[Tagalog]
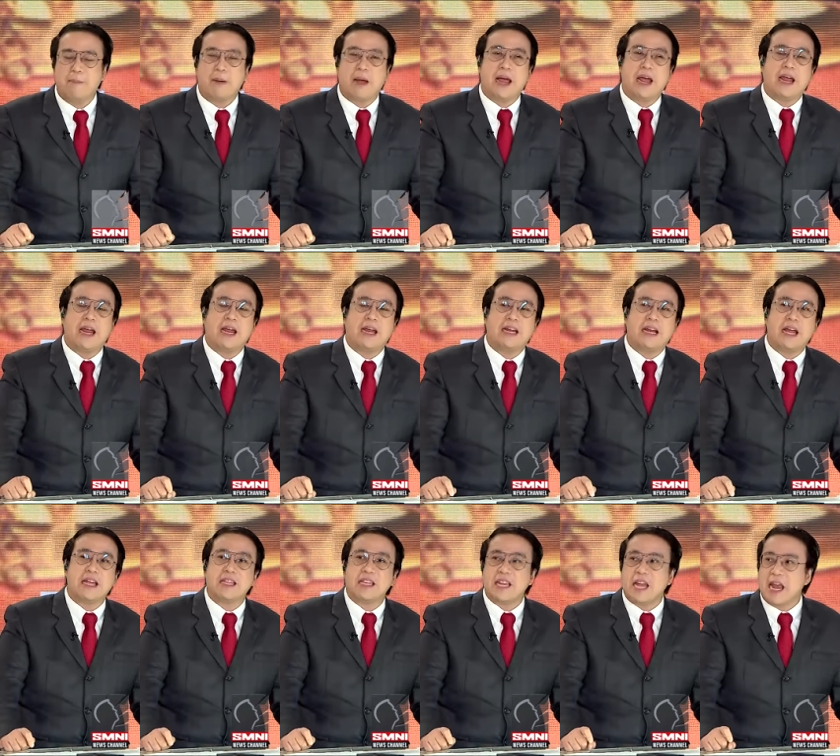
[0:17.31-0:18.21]
May
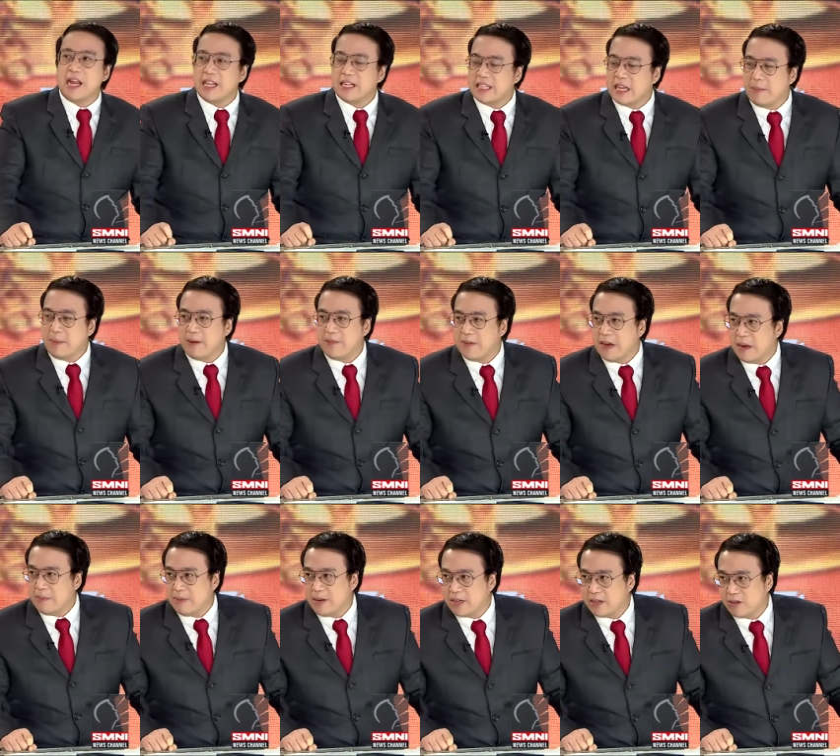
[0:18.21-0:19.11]
1987
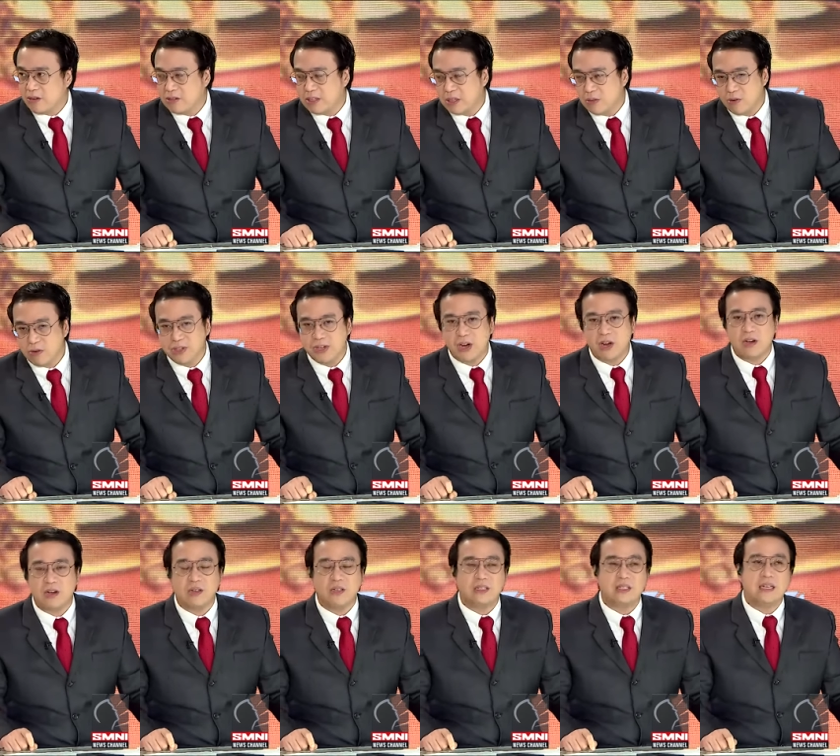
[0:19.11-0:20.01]
Philippine
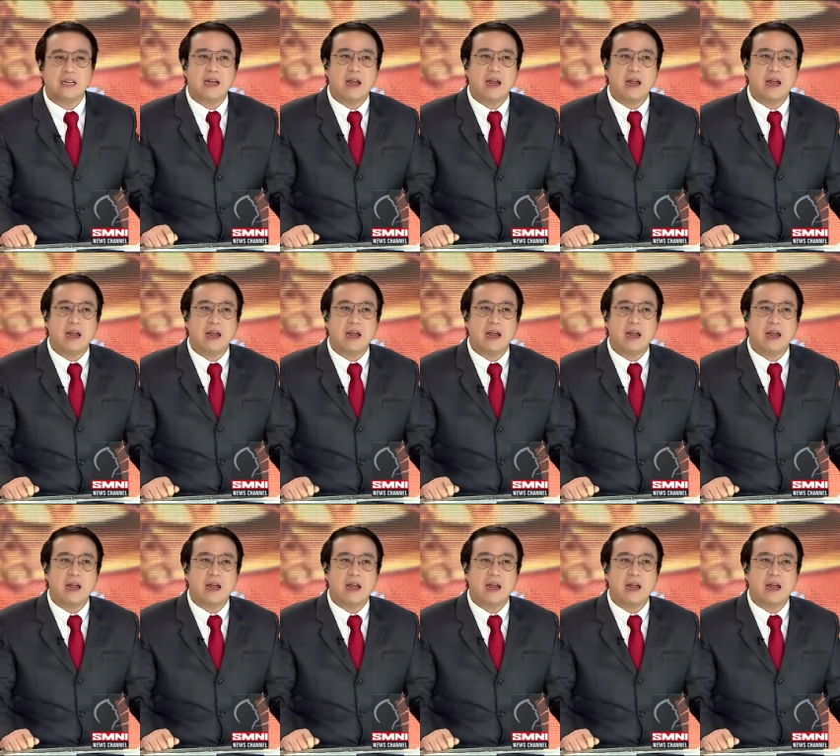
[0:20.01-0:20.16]
Constitution.